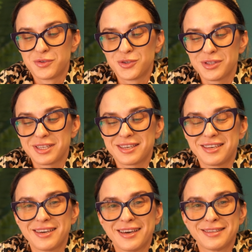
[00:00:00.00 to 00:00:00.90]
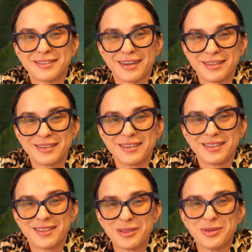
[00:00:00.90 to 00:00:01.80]
все-таки это
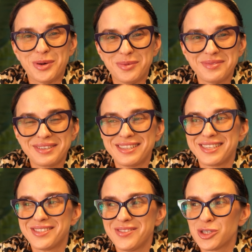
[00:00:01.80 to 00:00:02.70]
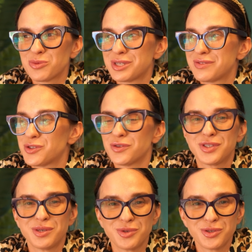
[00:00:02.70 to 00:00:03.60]
траты на дом, на недвижимость, все в
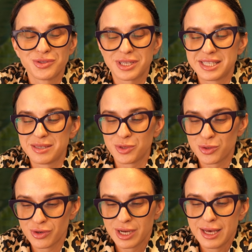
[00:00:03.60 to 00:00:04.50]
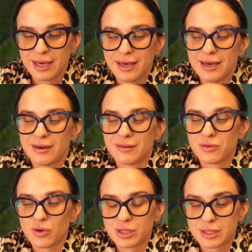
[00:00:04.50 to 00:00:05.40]
семью, на семью.
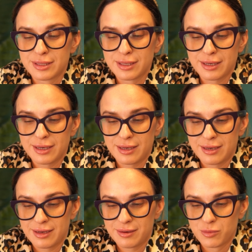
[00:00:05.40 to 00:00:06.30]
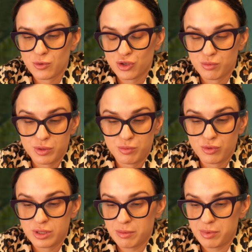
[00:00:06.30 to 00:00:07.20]
Вот, э, может быть,
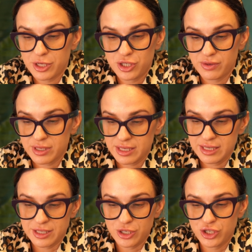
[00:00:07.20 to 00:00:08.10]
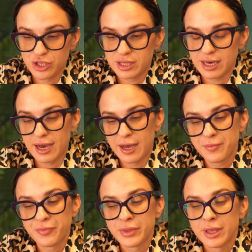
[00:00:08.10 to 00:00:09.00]
будете оплачивать какие-то
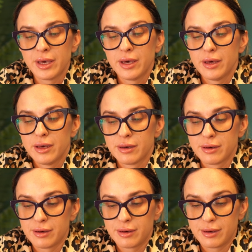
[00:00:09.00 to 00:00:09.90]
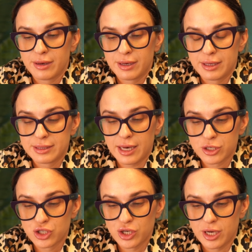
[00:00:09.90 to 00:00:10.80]
счета, э,
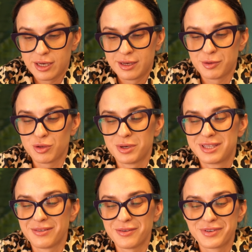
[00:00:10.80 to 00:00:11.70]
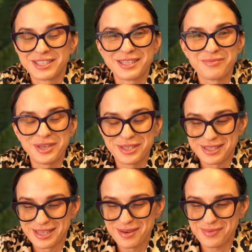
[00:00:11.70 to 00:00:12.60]
также, потом это вам в конце
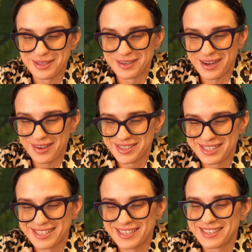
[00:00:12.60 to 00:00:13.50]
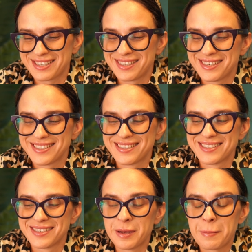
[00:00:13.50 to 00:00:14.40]
месяца не понравится,
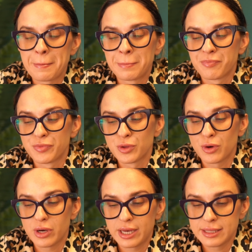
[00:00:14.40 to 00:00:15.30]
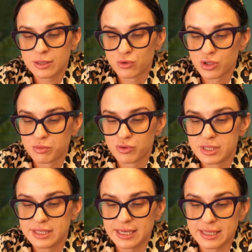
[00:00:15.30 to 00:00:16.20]
конечно же но это нужно будет
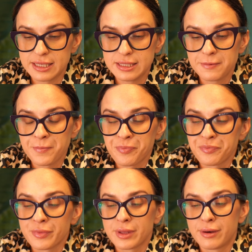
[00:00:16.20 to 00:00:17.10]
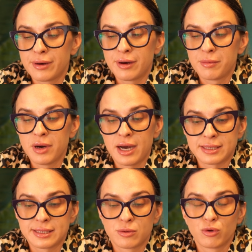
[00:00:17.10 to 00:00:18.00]
сделать. Э,
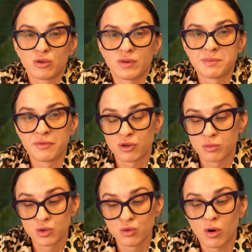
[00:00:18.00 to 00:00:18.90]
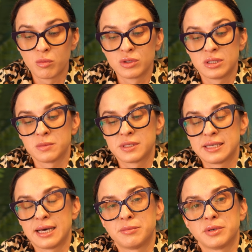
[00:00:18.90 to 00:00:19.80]
Марс ходит у вас по второму дому, тем
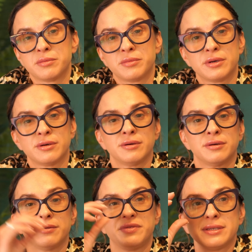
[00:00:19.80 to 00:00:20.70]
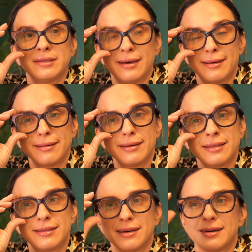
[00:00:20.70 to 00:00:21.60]
самым э, всегда
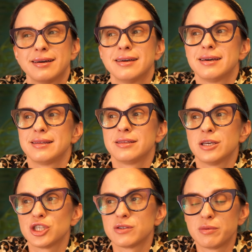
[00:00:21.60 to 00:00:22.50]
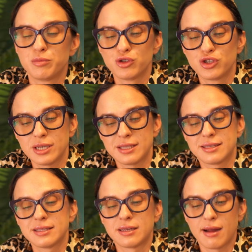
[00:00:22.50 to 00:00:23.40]
это для нашего бюджета
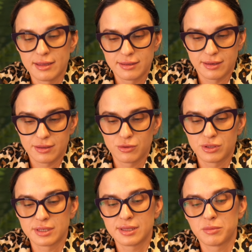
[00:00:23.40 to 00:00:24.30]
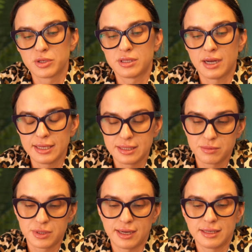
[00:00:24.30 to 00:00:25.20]
это траты. То есть, когда мы
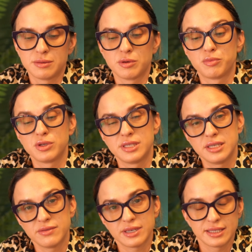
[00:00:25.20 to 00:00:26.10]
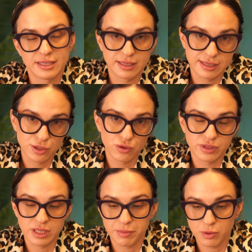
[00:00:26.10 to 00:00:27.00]
тратим, тратим импульсивно, хотя на Тельцов
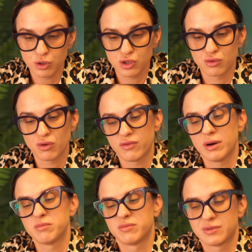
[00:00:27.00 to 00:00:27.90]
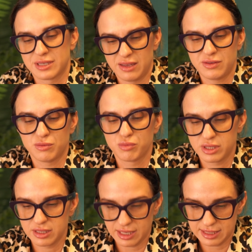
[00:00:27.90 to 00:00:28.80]
это не похоже, но вам, скорее всего,
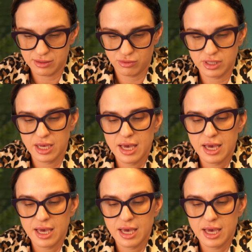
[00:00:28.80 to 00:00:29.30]
будет не нравиться. То есть,